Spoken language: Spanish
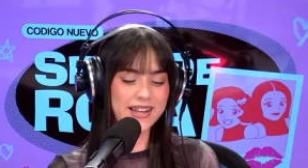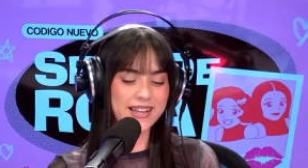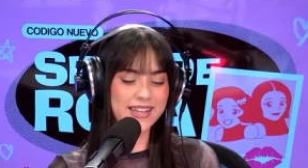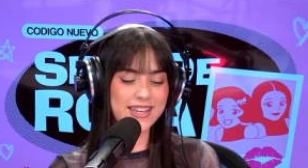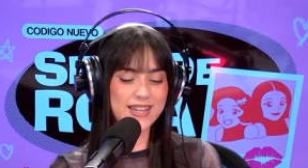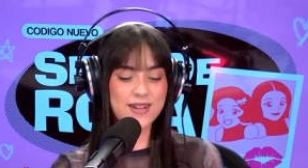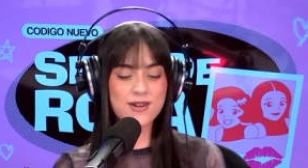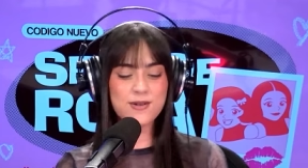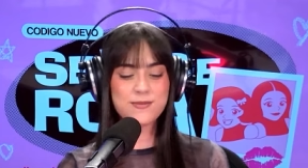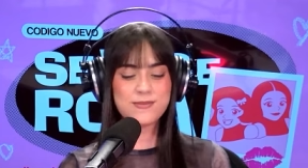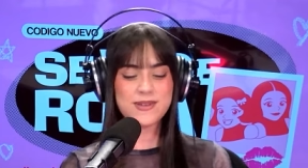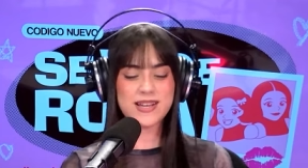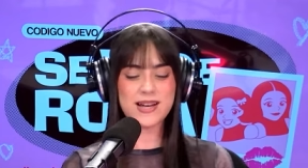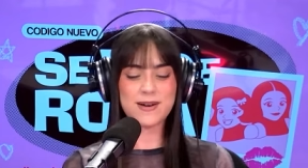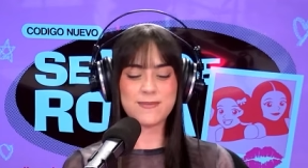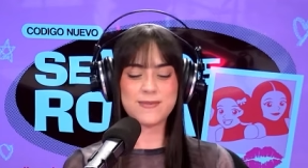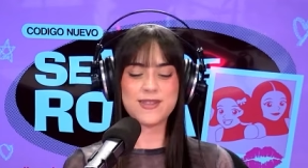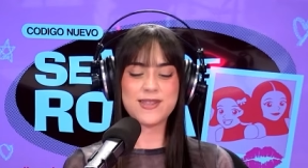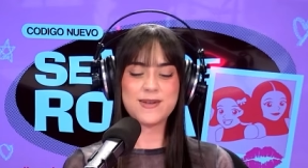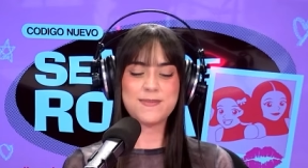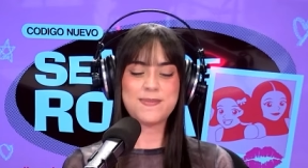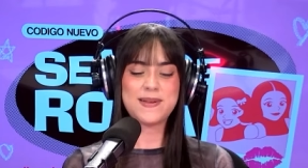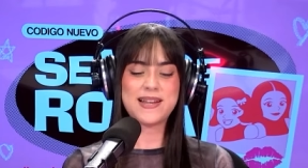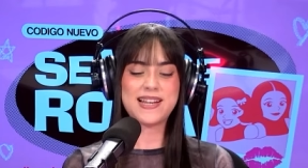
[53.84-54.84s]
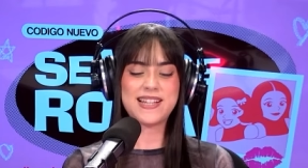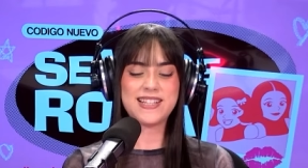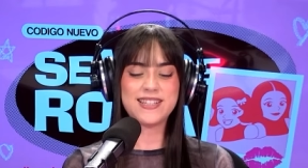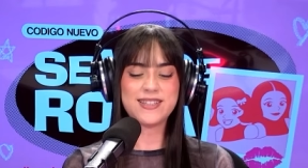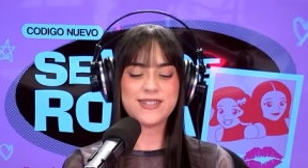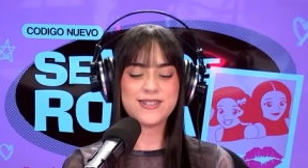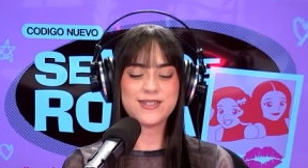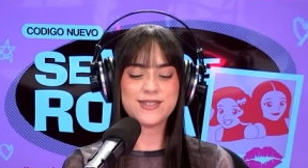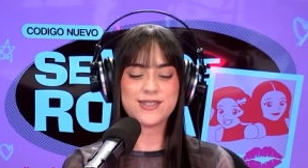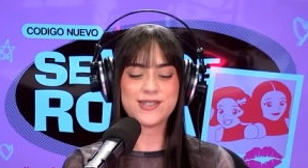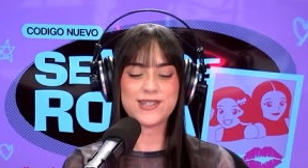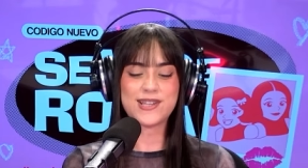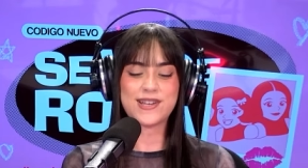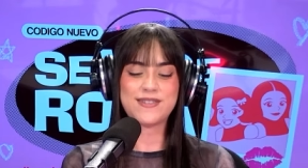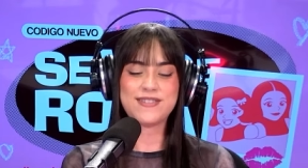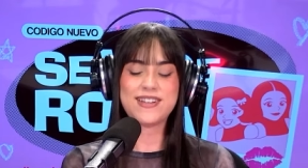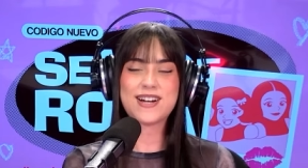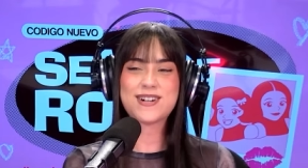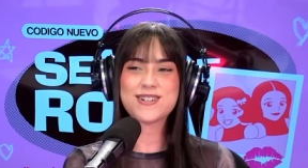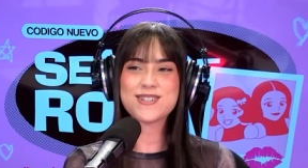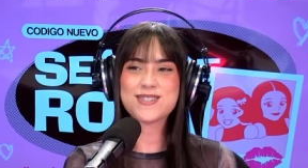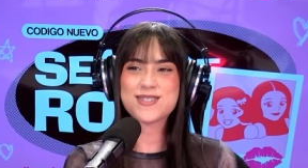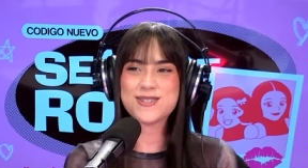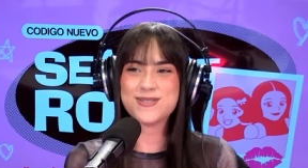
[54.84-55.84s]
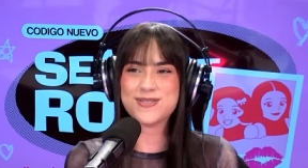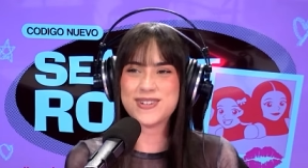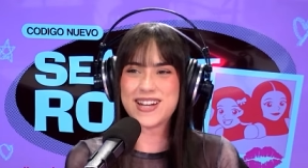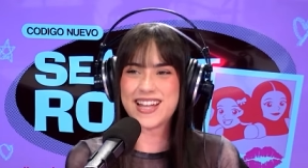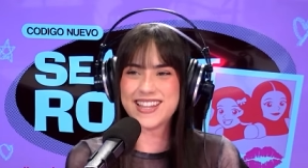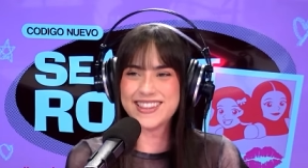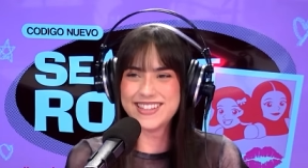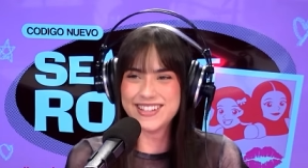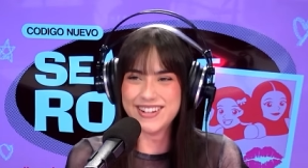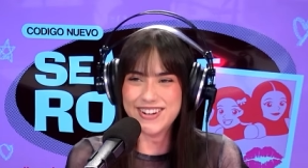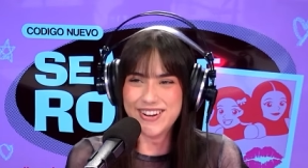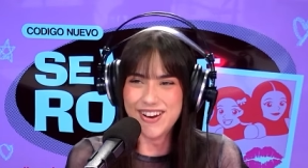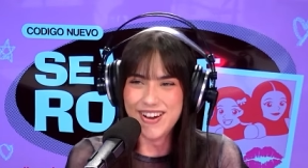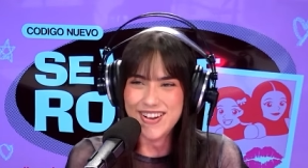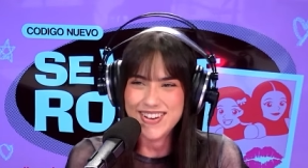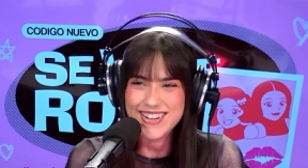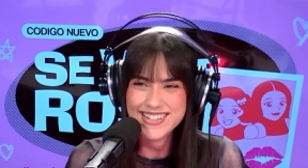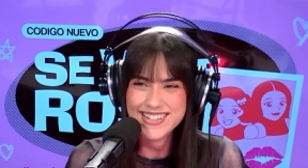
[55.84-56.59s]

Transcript: aquí con mi cambio de pelito, todavía acostumbrándonos.